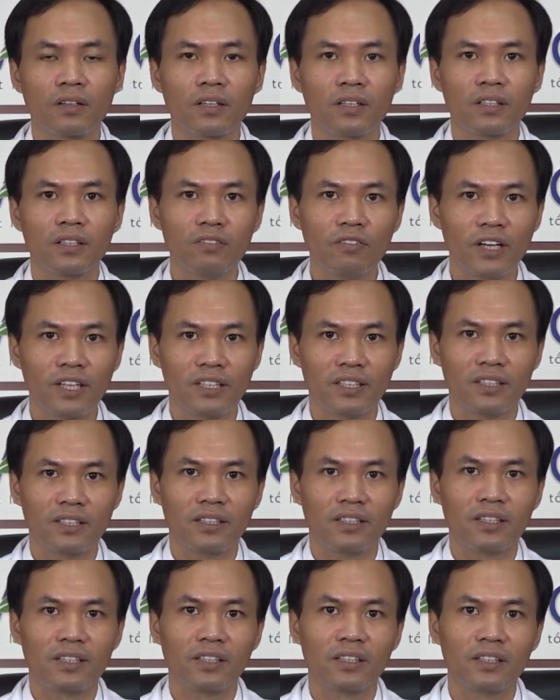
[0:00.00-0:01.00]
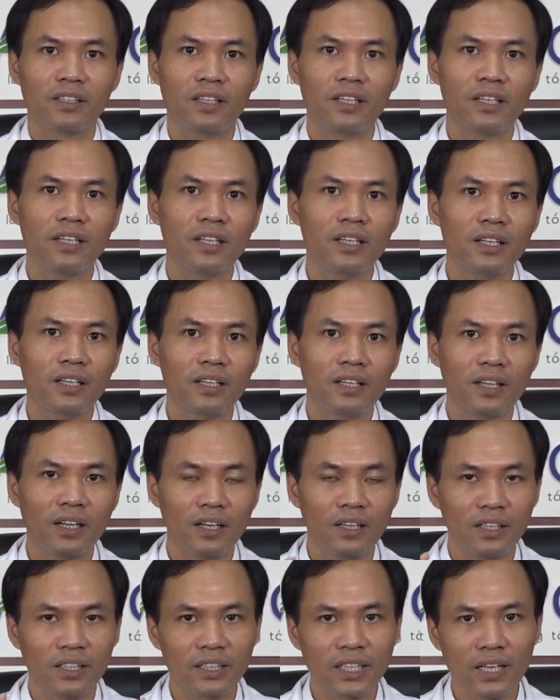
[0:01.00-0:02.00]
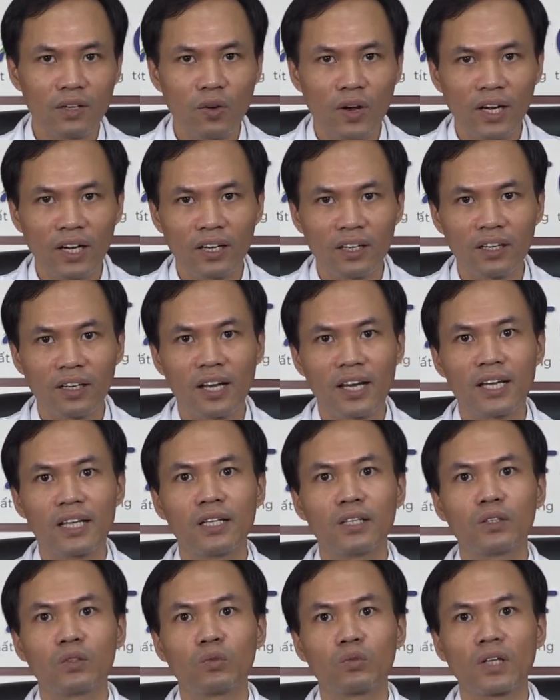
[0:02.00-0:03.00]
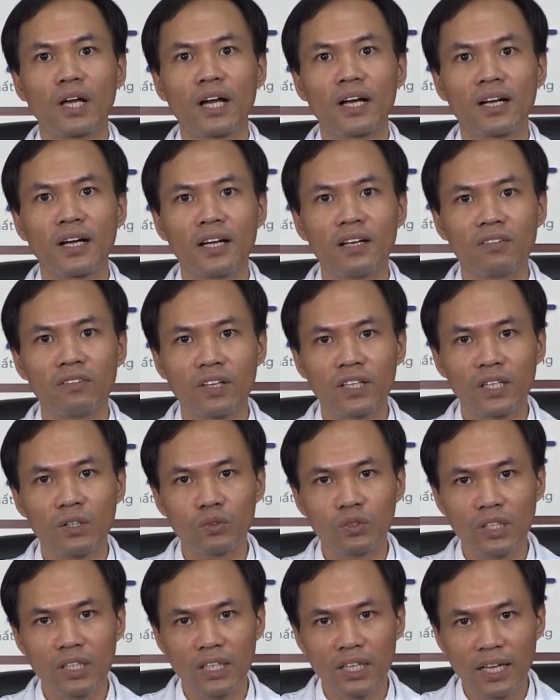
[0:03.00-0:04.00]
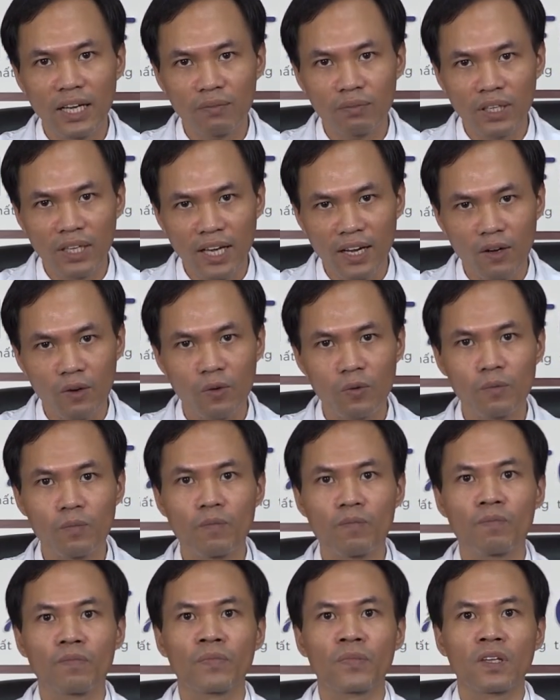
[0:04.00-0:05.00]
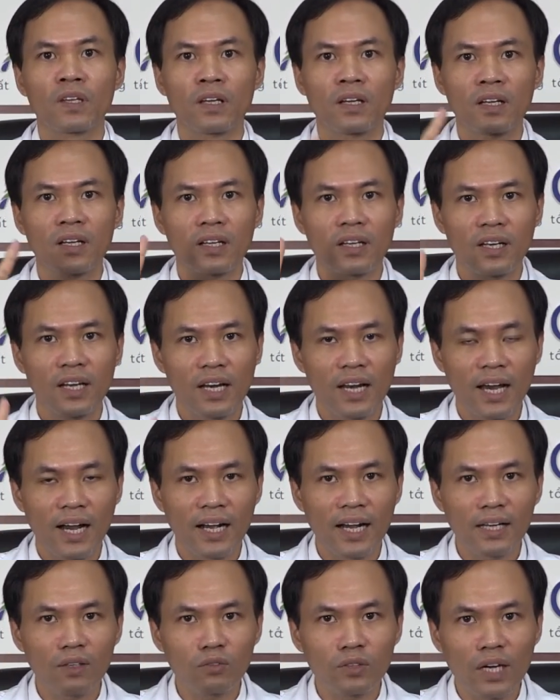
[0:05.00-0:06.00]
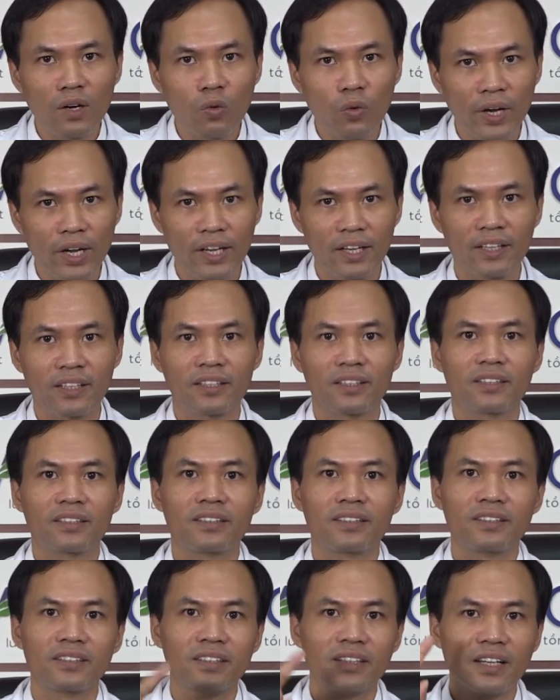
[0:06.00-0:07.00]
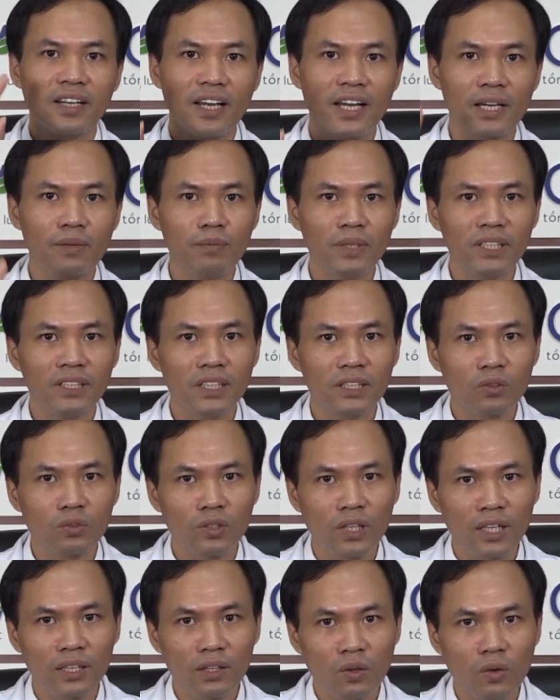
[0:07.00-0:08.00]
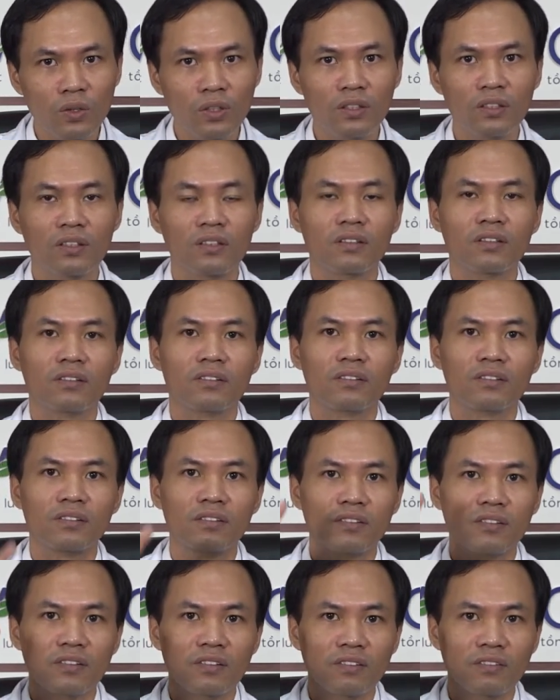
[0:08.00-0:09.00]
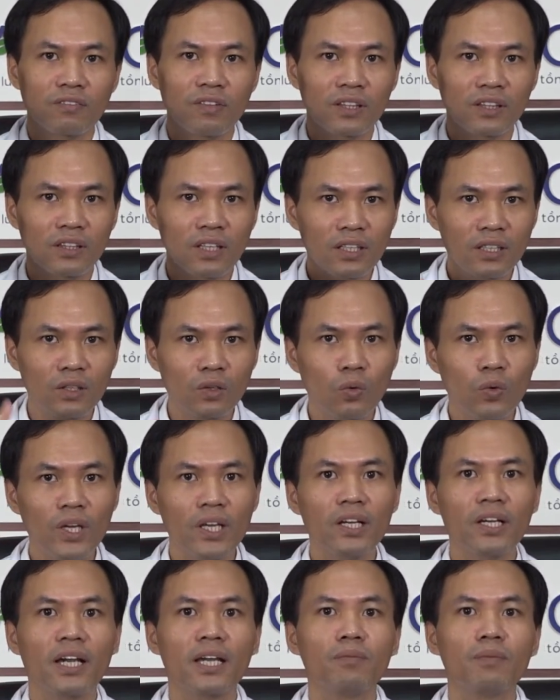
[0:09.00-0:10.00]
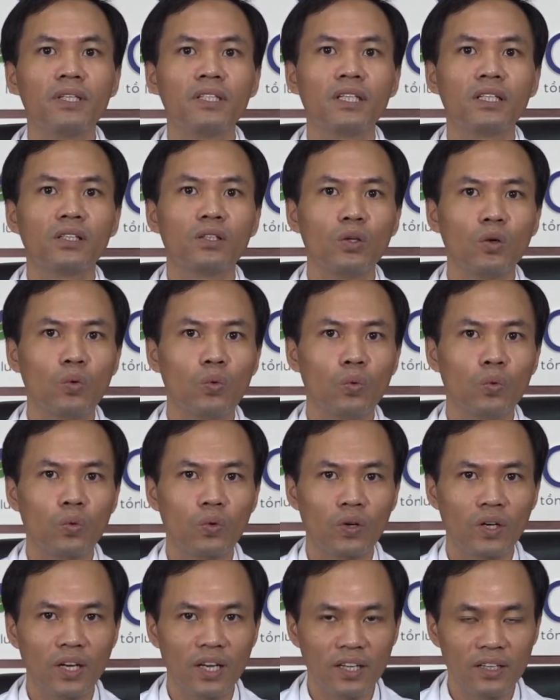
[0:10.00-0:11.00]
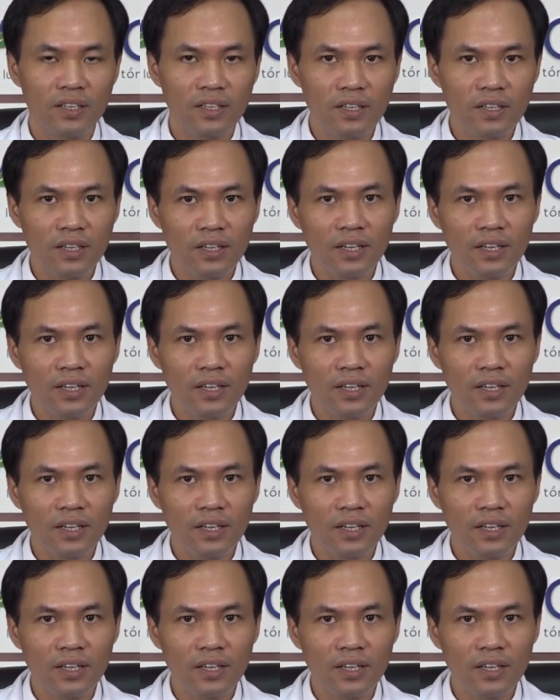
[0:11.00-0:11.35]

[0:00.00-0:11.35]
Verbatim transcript: Như vậy thì ở cái giai đoạn này chúng ta cần phải điều trị làm thế nào để lá gan chúng ta khỏe, hệ miễn dịch chúng ta tốt và tích lũy cái hệ miễn dịch đủ để đưa